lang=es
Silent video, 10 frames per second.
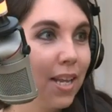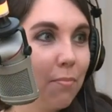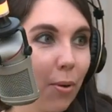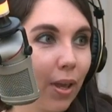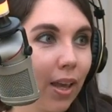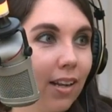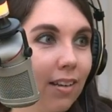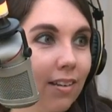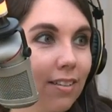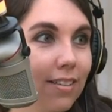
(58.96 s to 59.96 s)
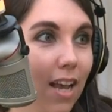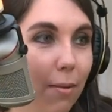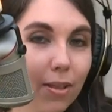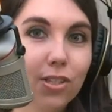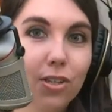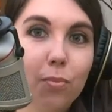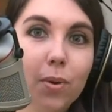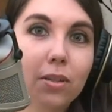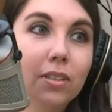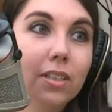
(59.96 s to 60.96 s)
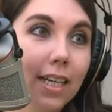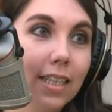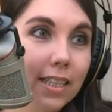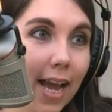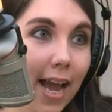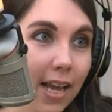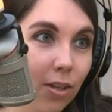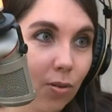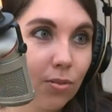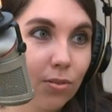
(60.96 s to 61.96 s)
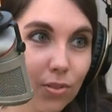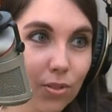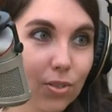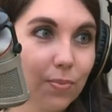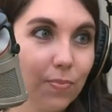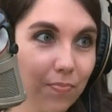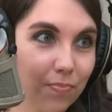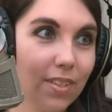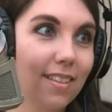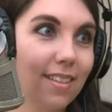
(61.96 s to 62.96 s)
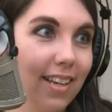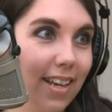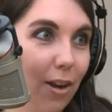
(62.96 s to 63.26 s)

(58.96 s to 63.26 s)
porque el sábado se cumplieron 30 años de que lo